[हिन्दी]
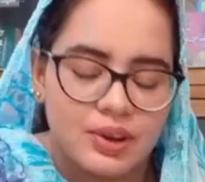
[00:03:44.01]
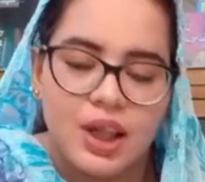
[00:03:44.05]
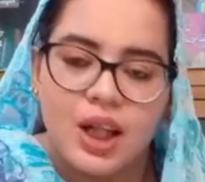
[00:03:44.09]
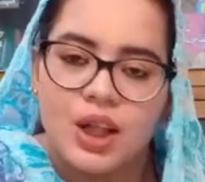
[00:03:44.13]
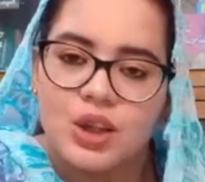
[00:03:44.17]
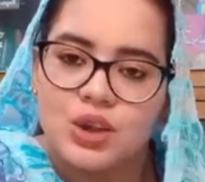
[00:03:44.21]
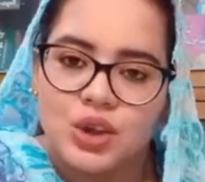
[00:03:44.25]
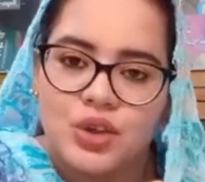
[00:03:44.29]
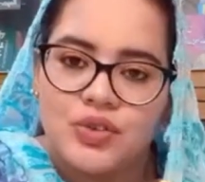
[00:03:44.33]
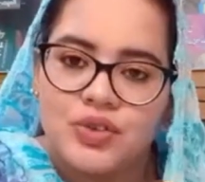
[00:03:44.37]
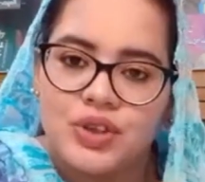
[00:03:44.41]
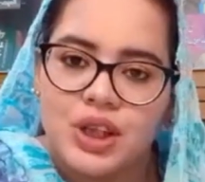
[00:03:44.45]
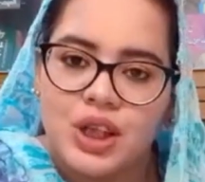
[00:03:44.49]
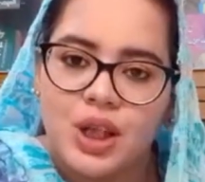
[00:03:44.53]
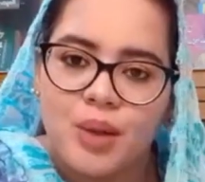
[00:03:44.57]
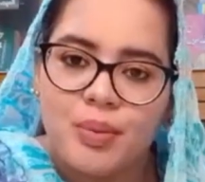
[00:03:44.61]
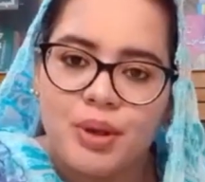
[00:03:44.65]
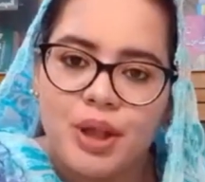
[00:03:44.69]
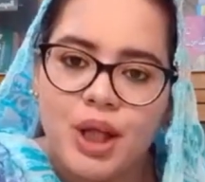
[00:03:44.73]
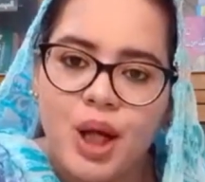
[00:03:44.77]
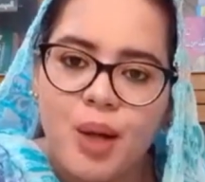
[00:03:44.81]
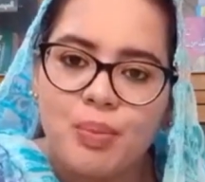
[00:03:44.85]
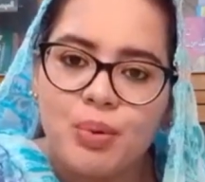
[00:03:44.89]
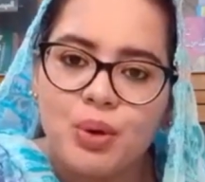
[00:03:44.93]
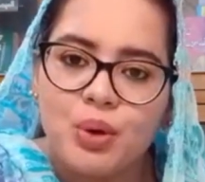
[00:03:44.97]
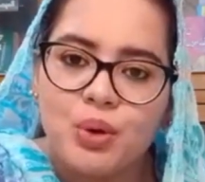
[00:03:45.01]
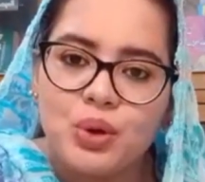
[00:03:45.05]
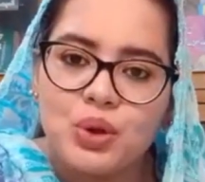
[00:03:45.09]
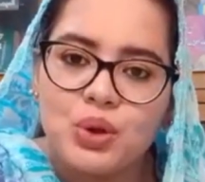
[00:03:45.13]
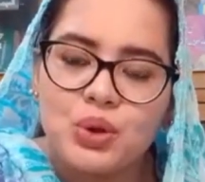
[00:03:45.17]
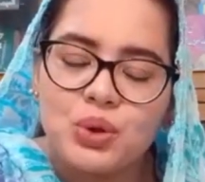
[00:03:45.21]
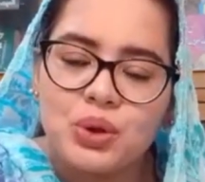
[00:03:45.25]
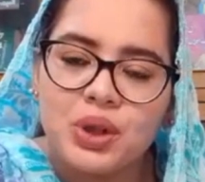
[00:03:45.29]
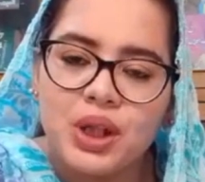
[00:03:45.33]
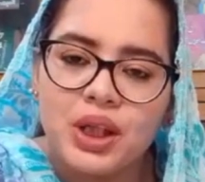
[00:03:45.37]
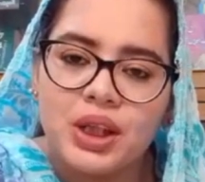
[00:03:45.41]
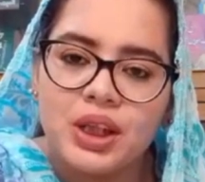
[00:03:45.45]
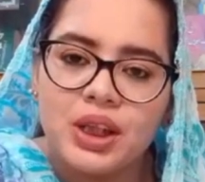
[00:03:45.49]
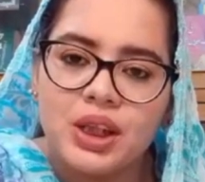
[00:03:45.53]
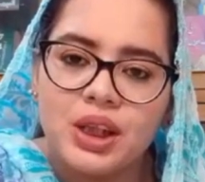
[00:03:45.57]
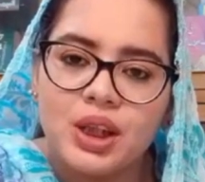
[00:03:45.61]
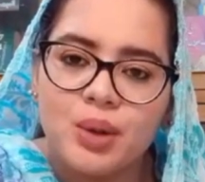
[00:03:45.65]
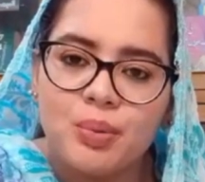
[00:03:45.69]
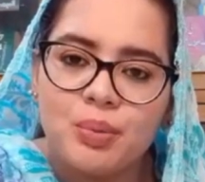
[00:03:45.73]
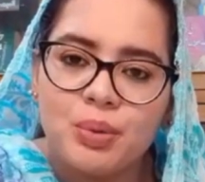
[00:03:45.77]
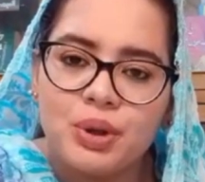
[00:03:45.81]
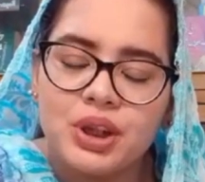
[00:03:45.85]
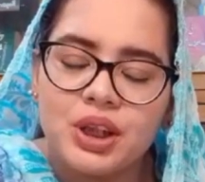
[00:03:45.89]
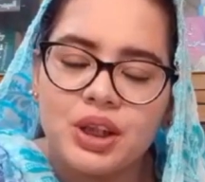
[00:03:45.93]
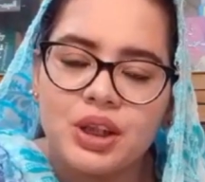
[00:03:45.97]
आज जो अफसाना मैंने आप लोगों को सुनाने के लिए
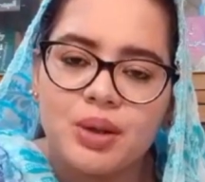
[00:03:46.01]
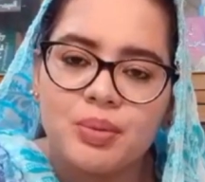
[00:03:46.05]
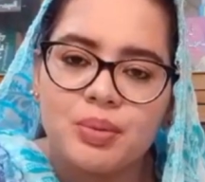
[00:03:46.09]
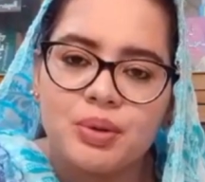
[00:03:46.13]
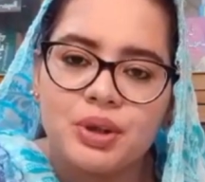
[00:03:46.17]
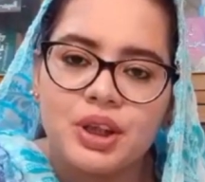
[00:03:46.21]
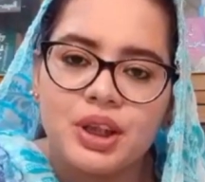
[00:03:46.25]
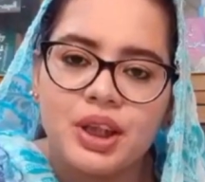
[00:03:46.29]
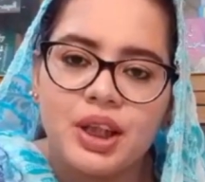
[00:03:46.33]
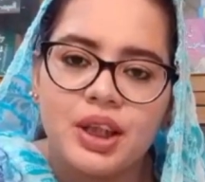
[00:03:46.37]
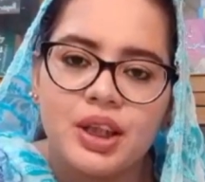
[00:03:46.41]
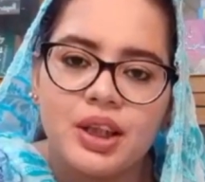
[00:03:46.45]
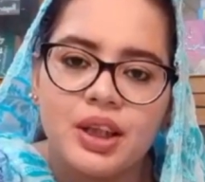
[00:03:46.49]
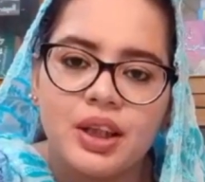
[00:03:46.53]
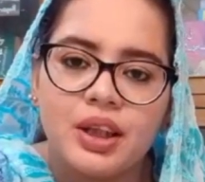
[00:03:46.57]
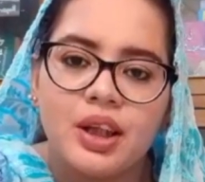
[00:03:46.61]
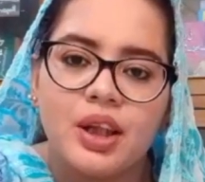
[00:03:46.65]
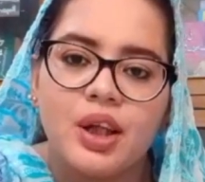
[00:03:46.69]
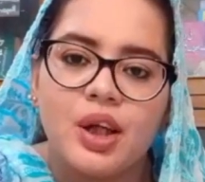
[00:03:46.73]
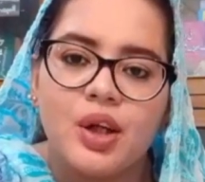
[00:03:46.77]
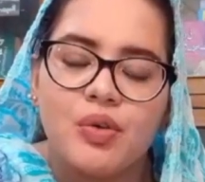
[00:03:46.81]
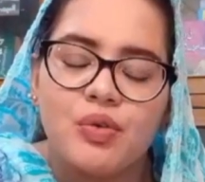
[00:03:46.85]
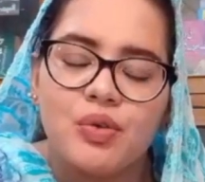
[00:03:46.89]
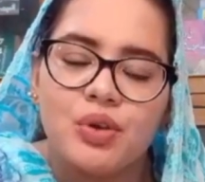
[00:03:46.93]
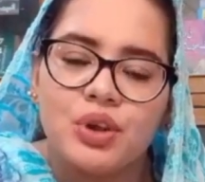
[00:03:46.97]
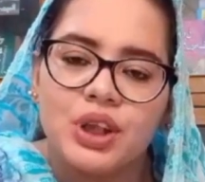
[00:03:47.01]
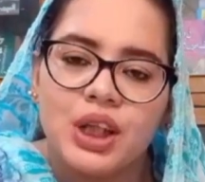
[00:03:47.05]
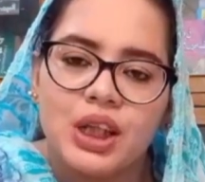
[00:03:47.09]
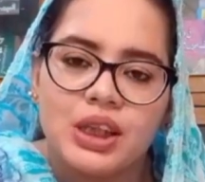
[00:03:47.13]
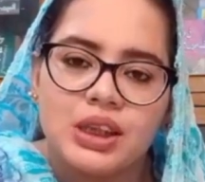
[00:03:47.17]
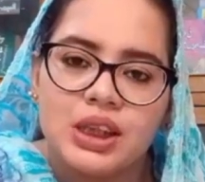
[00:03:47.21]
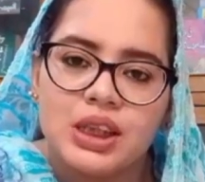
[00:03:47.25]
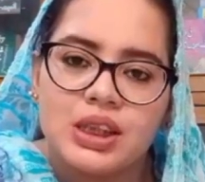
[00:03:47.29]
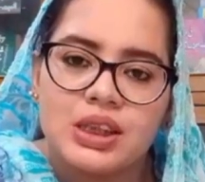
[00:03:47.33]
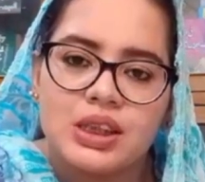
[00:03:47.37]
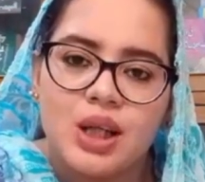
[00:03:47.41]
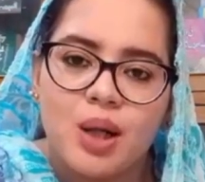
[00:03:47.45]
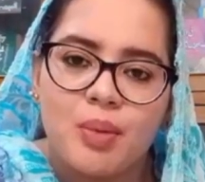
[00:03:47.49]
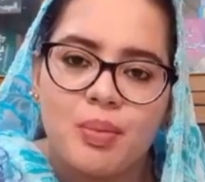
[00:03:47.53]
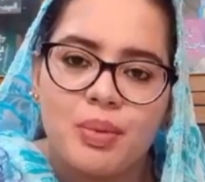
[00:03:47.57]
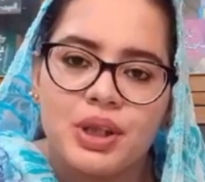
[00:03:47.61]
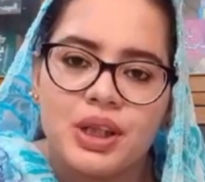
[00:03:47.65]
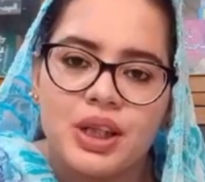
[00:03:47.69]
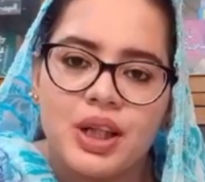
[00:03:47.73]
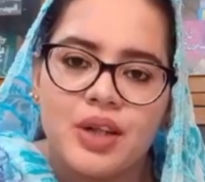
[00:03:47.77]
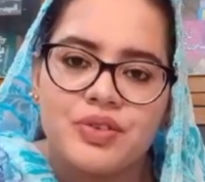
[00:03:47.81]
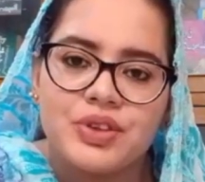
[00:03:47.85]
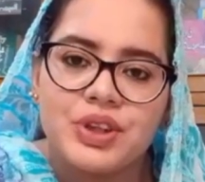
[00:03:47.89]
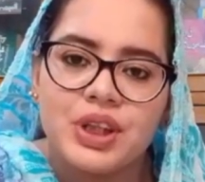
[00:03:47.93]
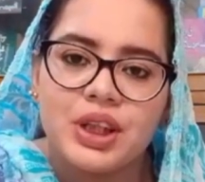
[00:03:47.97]
मंतखब किया है वो नाजिया सामर
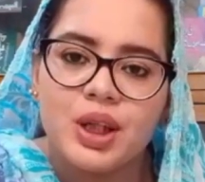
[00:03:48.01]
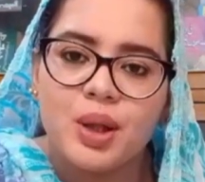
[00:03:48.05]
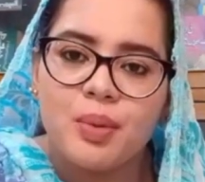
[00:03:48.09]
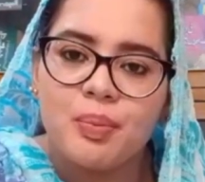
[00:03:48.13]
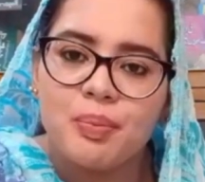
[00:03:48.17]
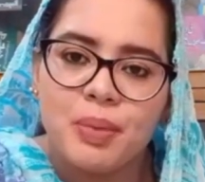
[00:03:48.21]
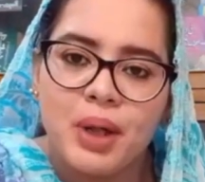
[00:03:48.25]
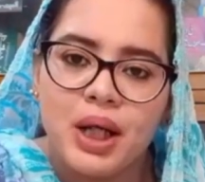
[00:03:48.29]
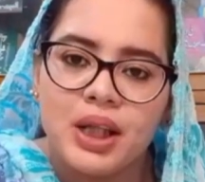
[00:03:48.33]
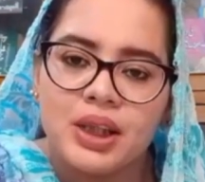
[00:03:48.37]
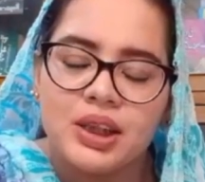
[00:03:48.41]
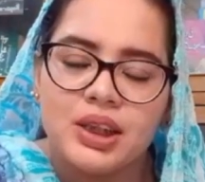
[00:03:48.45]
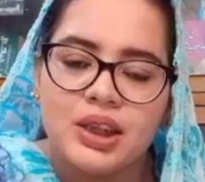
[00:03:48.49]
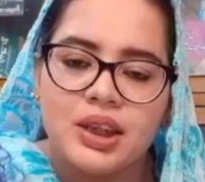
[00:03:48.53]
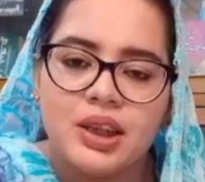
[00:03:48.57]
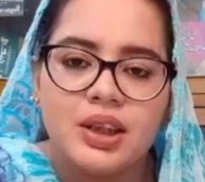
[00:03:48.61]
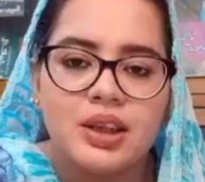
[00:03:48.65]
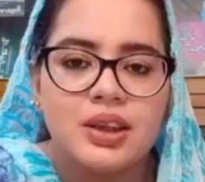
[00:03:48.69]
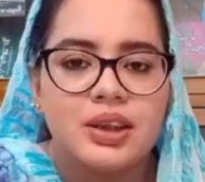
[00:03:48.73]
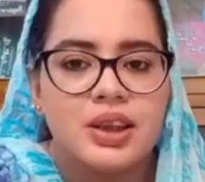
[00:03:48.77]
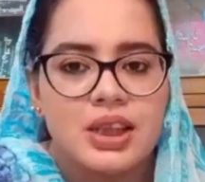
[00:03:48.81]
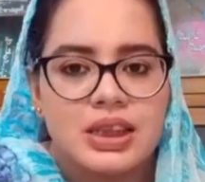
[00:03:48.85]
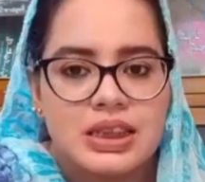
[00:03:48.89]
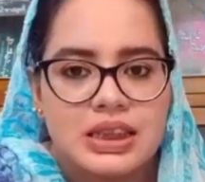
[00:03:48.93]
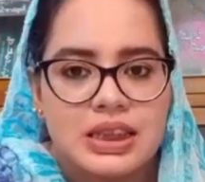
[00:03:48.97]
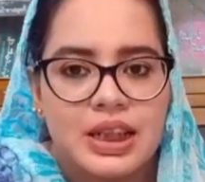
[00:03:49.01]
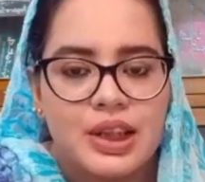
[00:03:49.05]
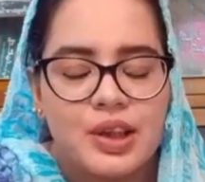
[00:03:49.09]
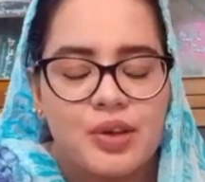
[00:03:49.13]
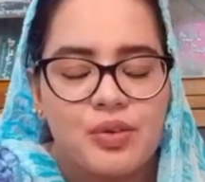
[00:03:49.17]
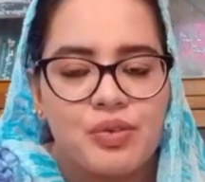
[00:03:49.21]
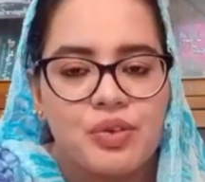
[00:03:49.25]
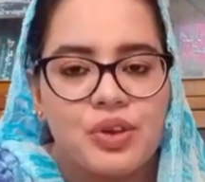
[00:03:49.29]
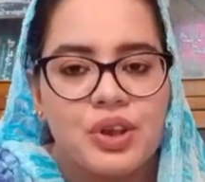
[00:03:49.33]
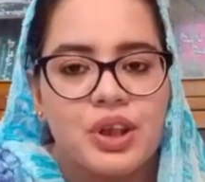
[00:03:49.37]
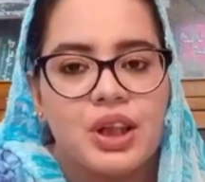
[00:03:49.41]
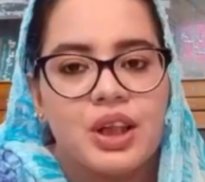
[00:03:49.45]
का अफसाना बांदी है दस लेव